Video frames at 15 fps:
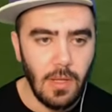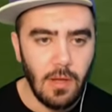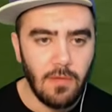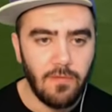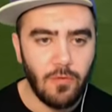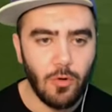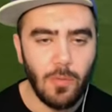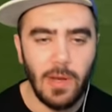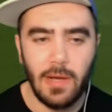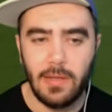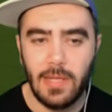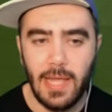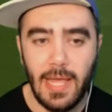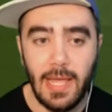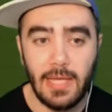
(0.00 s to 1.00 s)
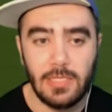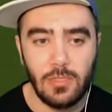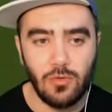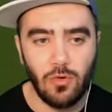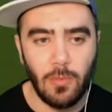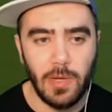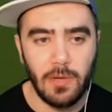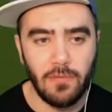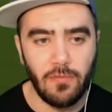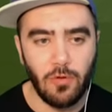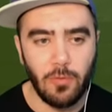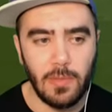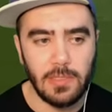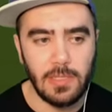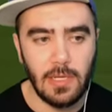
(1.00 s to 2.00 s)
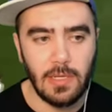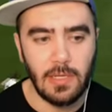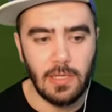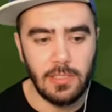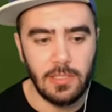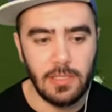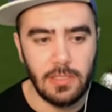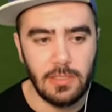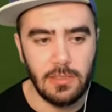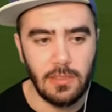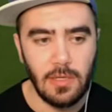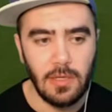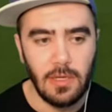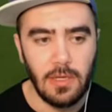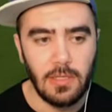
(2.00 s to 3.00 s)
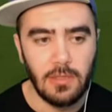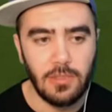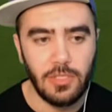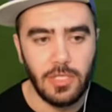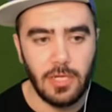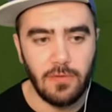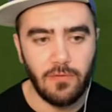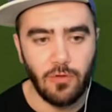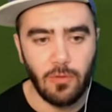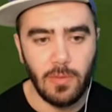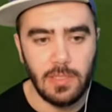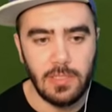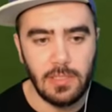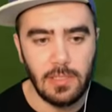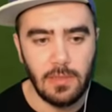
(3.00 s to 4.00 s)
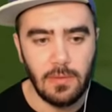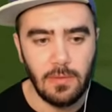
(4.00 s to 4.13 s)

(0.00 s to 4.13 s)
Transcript: Formalarda ES Roma'nın forması arkadaşlar. Dışarı forması